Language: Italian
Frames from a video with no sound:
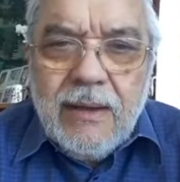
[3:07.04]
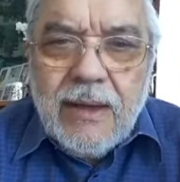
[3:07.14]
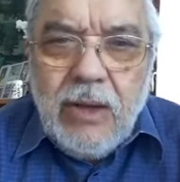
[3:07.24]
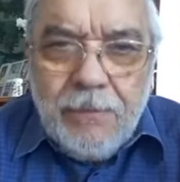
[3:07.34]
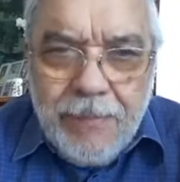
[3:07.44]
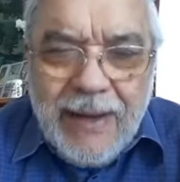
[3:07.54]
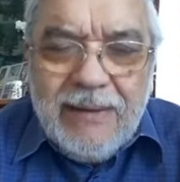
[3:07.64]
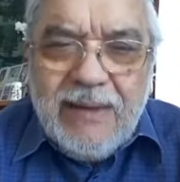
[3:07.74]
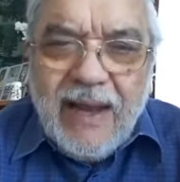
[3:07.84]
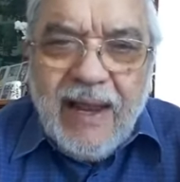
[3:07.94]

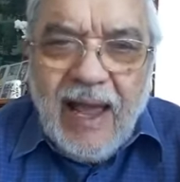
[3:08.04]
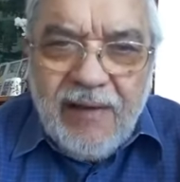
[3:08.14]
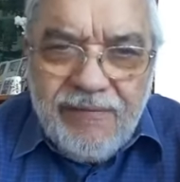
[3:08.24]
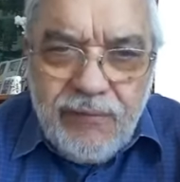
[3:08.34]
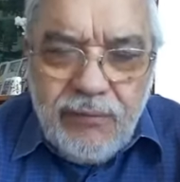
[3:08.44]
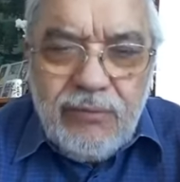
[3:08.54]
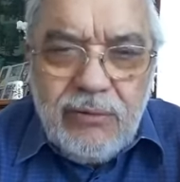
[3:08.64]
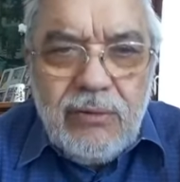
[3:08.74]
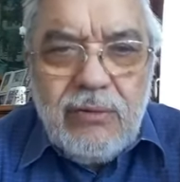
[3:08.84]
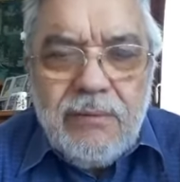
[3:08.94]
comprendere a
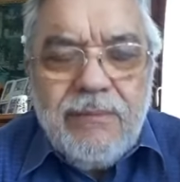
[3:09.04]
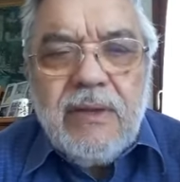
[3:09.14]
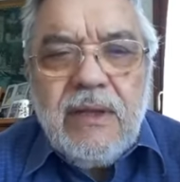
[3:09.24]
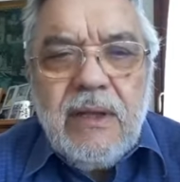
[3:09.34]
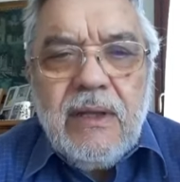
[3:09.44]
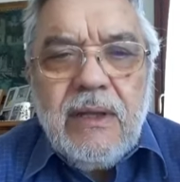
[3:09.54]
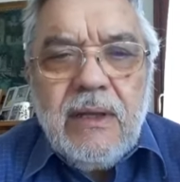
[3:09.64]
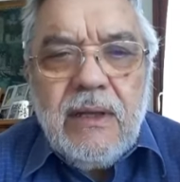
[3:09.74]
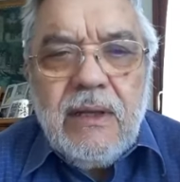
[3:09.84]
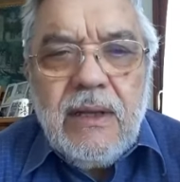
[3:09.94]
fondo
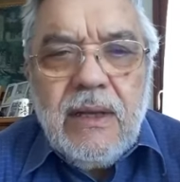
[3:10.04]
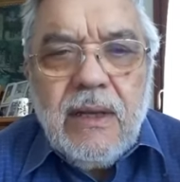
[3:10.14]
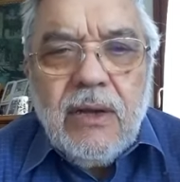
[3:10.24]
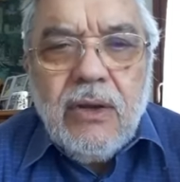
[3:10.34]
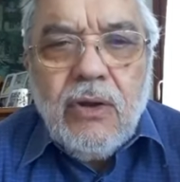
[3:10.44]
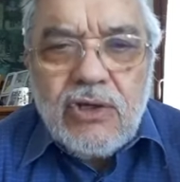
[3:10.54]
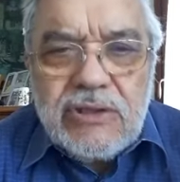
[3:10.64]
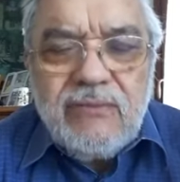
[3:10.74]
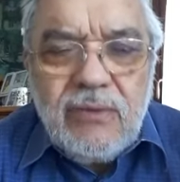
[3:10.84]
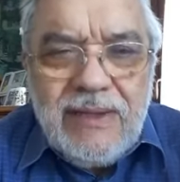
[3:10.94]
cosa
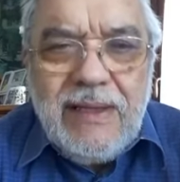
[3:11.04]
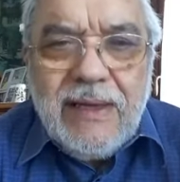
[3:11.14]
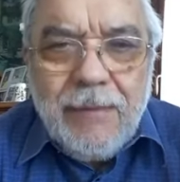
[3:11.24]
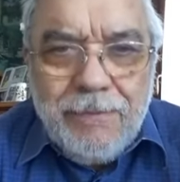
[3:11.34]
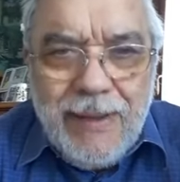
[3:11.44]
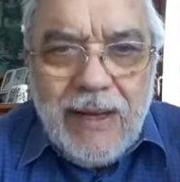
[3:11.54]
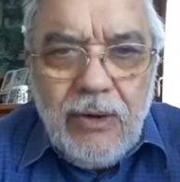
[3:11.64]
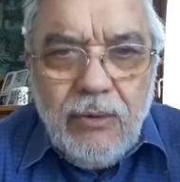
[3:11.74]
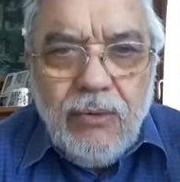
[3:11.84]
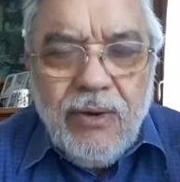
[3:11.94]
vuol dire per
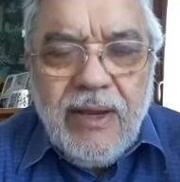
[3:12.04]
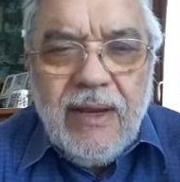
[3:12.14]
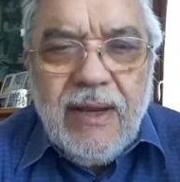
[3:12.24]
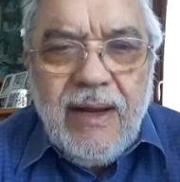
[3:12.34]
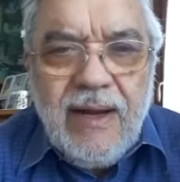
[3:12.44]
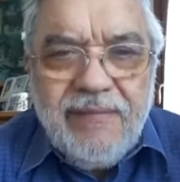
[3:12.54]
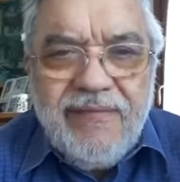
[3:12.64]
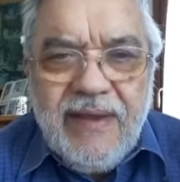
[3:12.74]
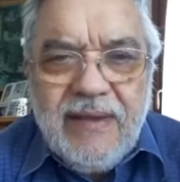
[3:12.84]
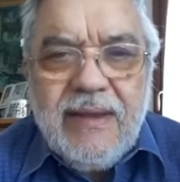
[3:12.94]
noi la
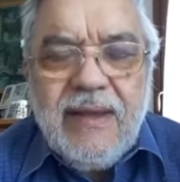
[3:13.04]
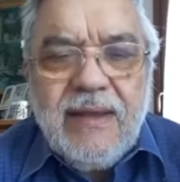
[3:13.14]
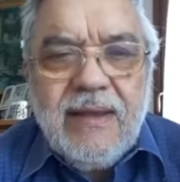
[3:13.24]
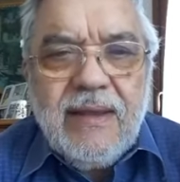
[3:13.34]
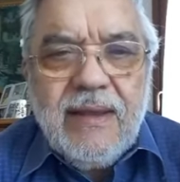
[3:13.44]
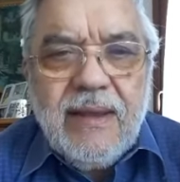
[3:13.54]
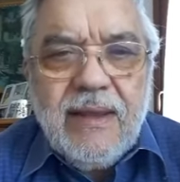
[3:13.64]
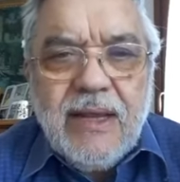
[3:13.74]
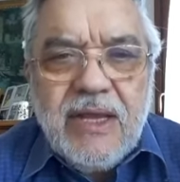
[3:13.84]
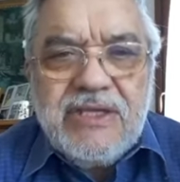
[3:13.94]
fede
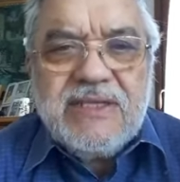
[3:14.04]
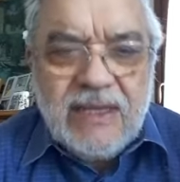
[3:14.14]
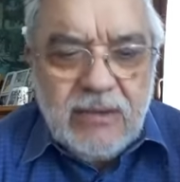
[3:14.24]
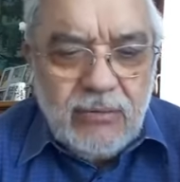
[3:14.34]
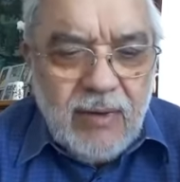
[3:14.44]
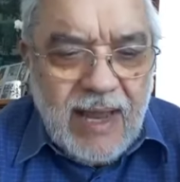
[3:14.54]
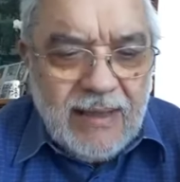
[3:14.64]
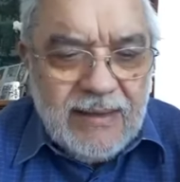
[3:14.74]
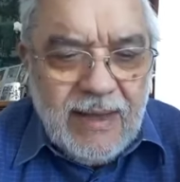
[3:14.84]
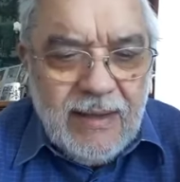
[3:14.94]
che ci è stata
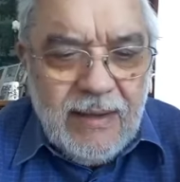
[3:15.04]
donata.